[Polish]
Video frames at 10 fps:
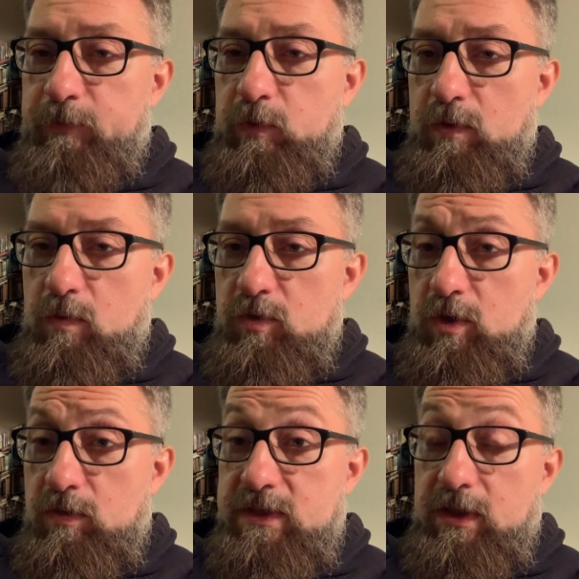które
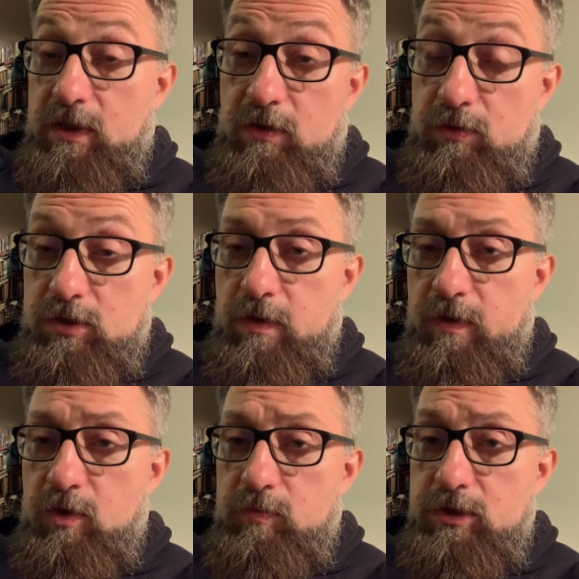uczą nas takiego
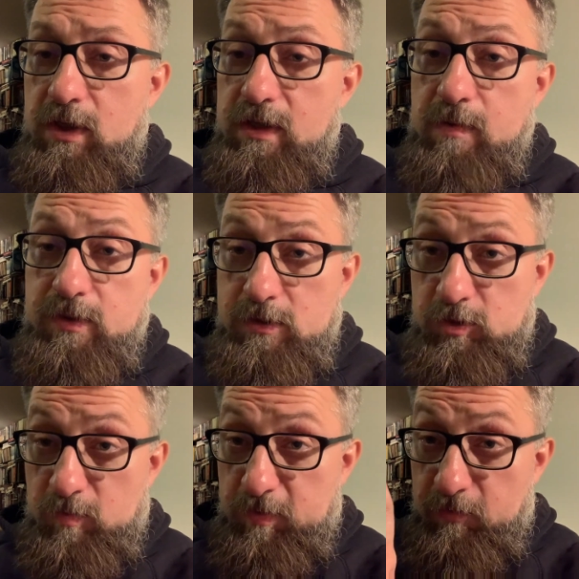dojrzałego myślenia, bo
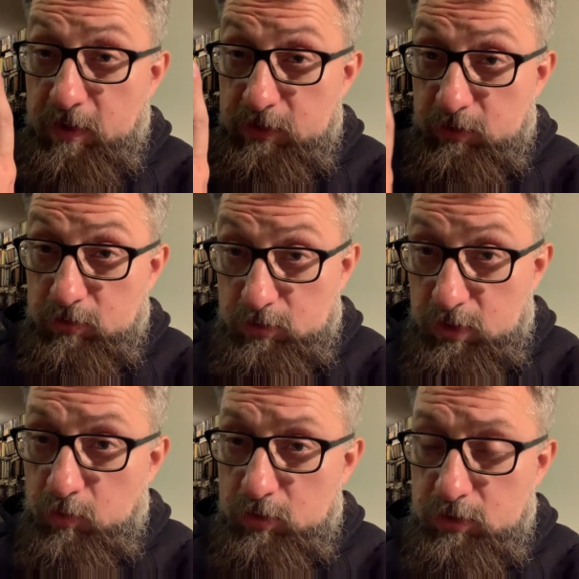jesteśmy powołani do
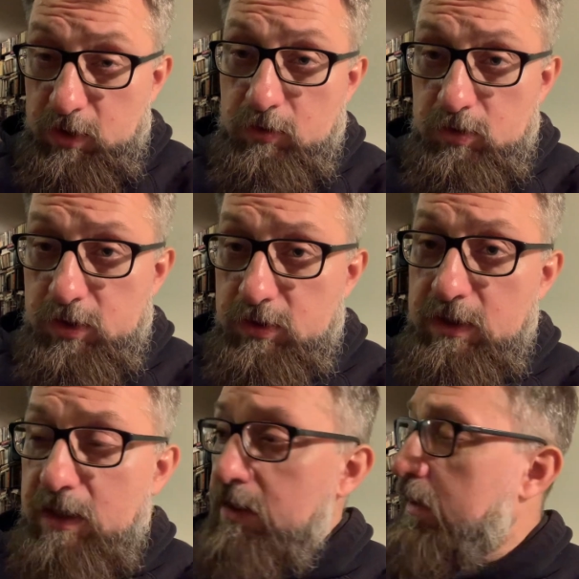dojrzałości jako
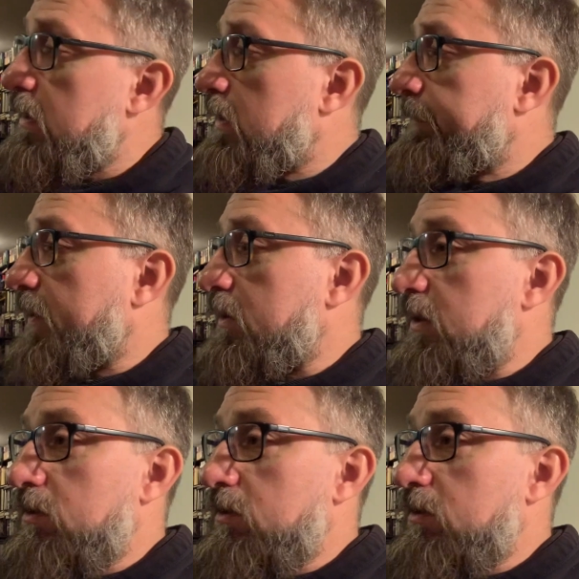chrześcijanie, a nie